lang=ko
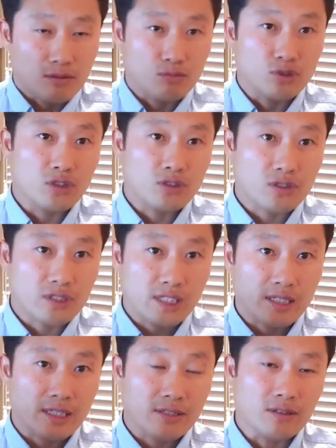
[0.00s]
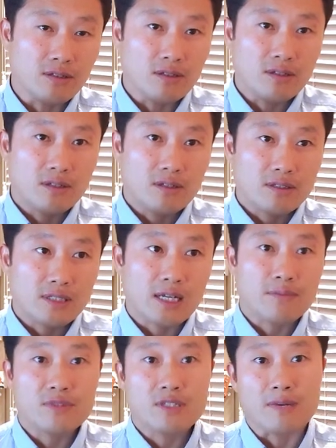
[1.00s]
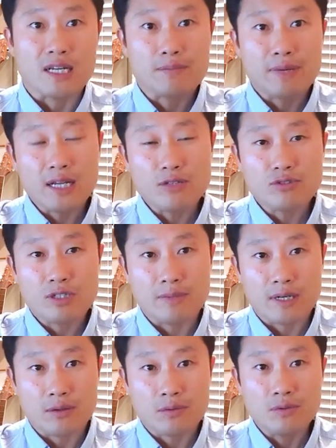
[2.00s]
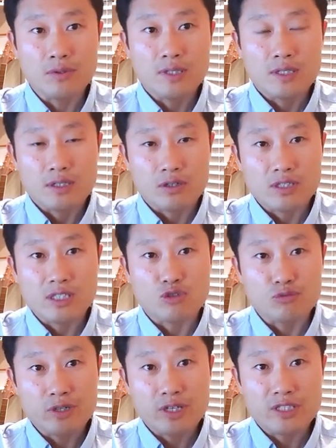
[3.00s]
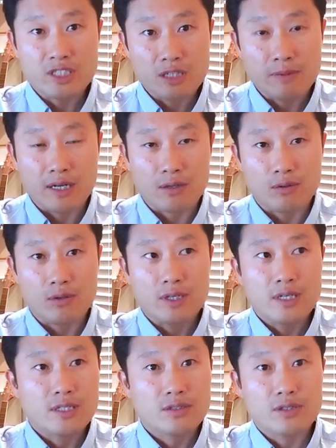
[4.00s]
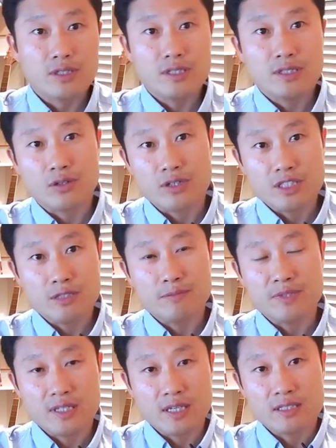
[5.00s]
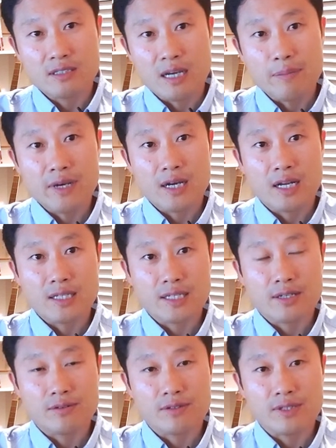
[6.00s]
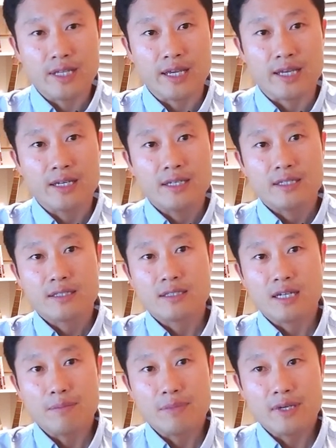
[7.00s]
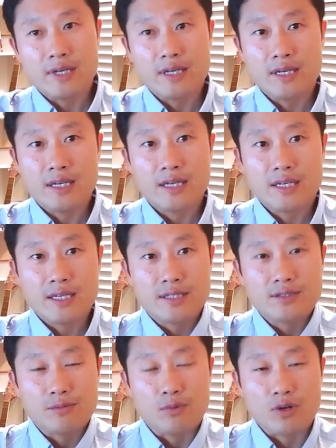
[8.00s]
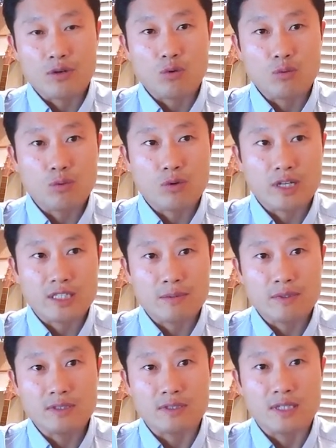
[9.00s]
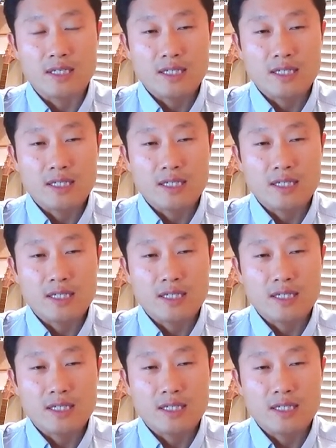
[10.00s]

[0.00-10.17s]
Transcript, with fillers: 문전성시가 돼서 사람들이 많이 팔아주길 바라고 여기가 유명해지길 바라고 저기 저희 집 밑에 지금 카페가 하나 생겼는데 그 카페에서 뭐라고 홍보를 하냐면은